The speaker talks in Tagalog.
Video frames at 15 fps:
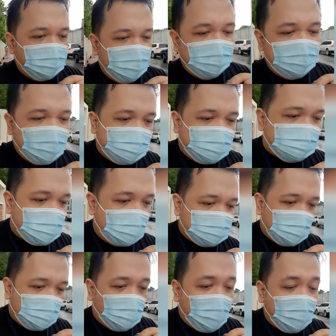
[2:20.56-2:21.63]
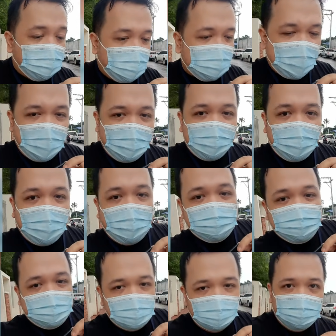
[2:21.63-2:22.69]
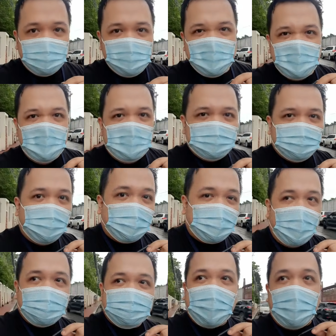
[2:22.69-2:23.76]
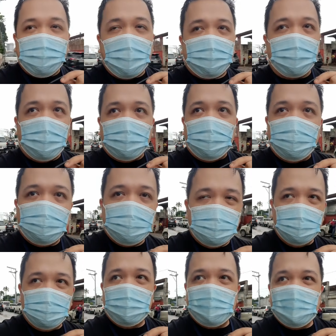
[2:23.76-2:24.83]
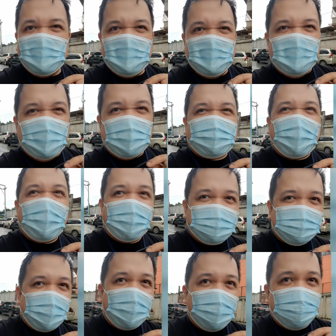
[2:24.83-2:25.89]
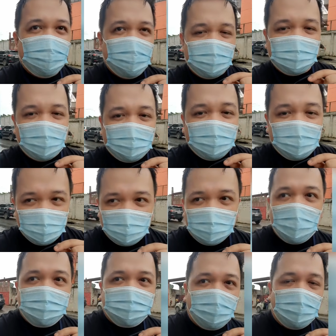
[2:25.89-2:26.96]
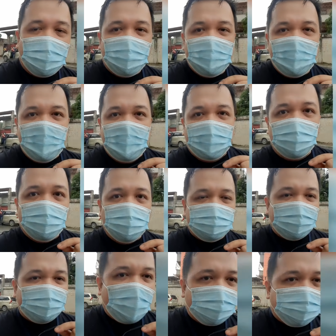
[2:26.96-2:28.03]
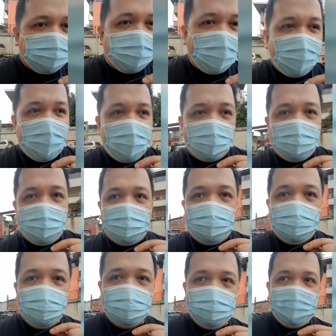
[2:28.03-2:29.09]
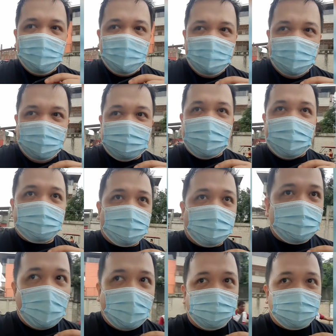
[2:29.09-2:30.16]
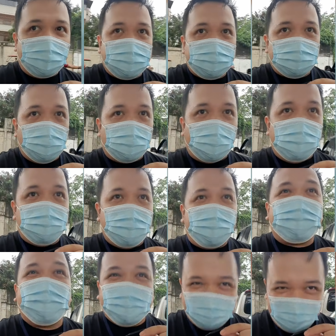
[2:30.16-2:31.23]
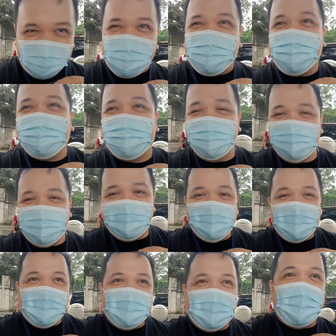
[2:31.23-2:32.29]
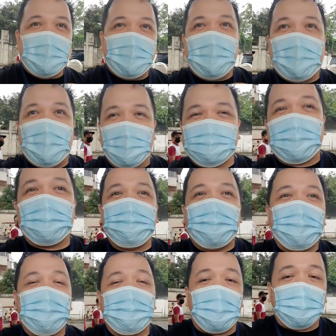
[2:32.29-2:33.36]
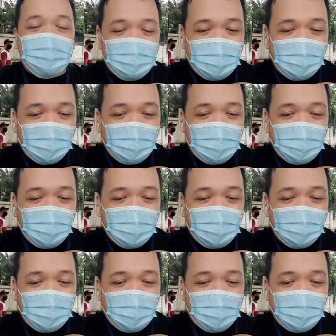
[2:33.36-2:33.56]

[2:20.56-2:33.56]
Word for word: Pilipinas at uh, One Batangas. So nagkasama po, nagkaisa at narinig niyo naman po yung sinabing pangako ni Senator Ralph Recto kay Mayor Isko na isang milyong